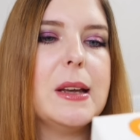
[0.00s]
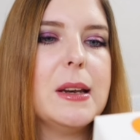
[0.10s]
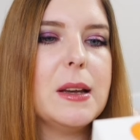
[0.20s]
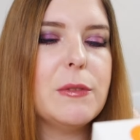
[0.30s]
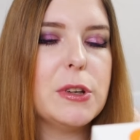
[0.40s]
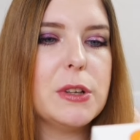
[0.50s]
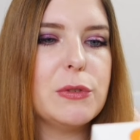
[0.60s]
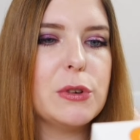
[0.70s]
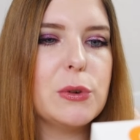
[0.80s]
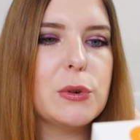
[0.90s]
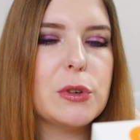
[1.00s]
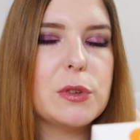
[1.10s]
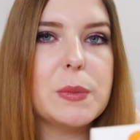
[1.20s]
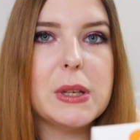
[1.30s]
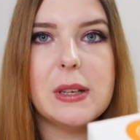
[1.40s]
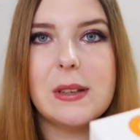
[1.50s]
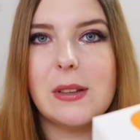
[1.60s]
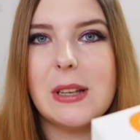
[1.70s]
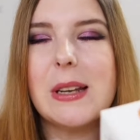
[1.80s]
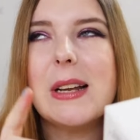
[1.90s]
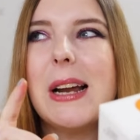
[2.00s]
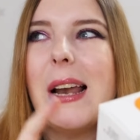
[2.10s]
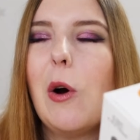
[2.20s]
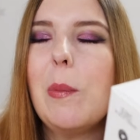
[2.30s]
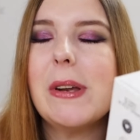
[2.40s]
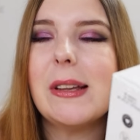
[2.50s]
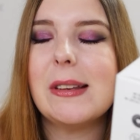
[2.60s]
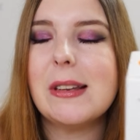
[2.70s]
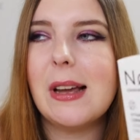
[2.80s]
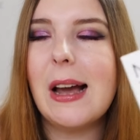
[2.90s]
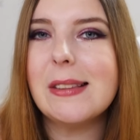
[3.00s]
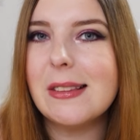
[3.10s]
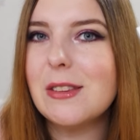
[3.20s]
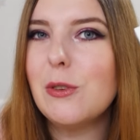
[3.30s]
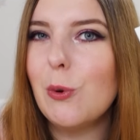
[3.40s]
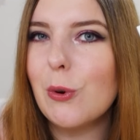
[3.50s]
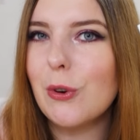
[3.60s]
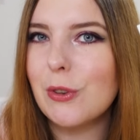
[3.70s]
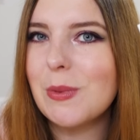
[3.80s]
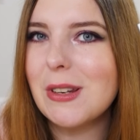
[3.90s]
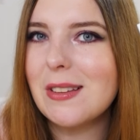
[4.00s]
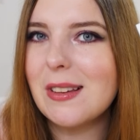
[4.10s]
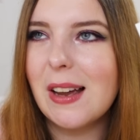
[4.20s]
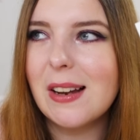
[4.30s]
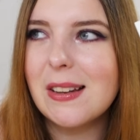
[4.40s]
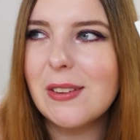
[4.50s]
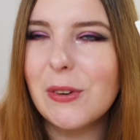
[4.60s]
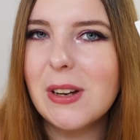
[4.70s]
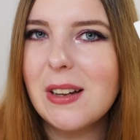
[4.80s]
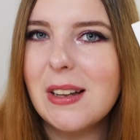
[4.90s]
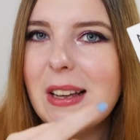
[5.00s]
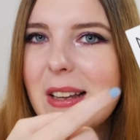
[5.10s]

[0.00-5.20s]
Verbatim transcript: Dann haben wir von No Cosmetics, ich glaube tatsächlich, heißt es Nö Cosmetics eigentlich, oder?